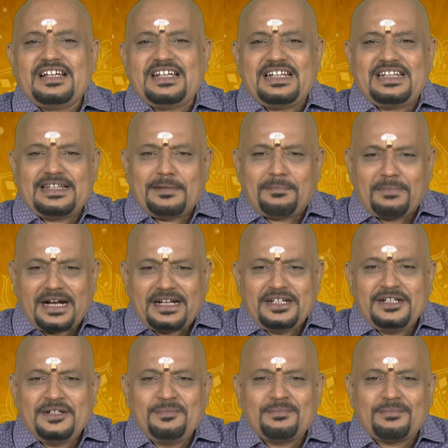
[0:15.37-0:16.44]
இந்த
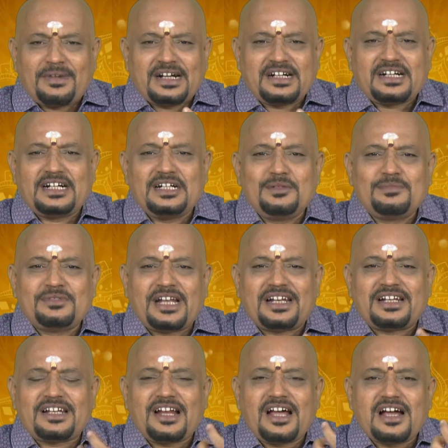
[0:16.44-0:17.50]
மண்ணும் மக்களும்
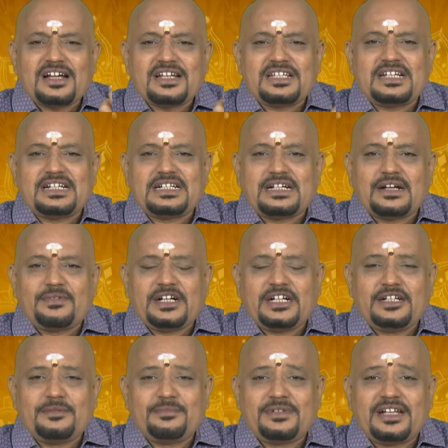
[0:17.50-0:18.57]
நன்றாக இருக்க
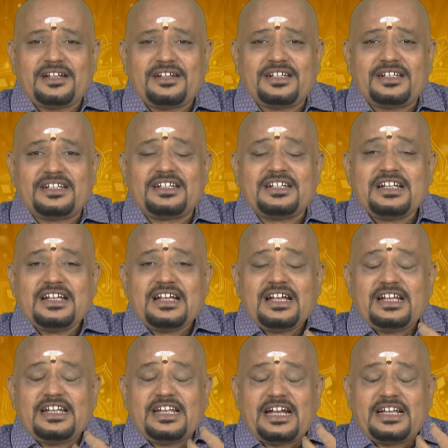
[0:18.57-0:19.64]
வேண்டும் என்று
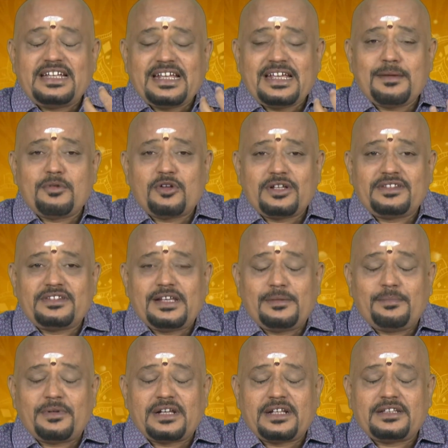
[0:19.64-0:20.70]

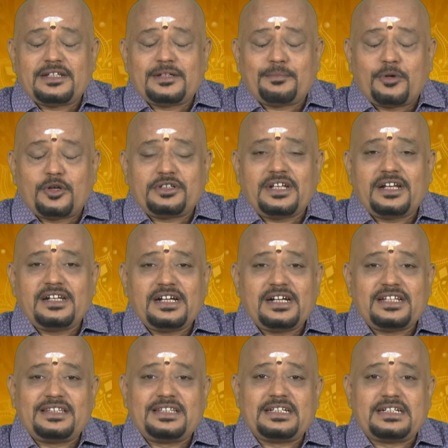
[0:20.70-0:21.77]
எட்டயபுரத்தில் பிறந்த பொட்டன்
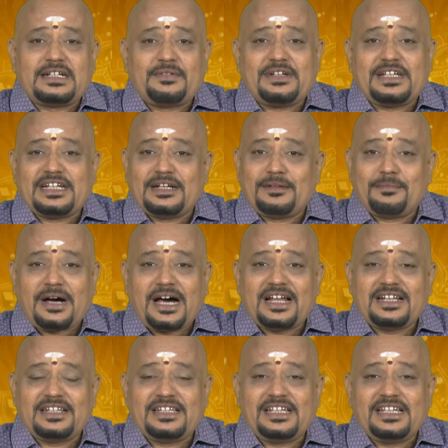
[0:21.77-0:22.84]
நிலத்து கவிஞன்
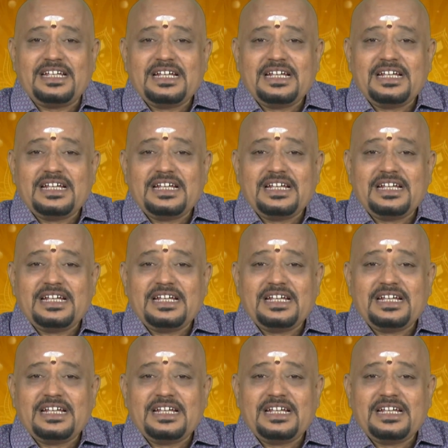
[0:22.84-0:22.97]
பாரதி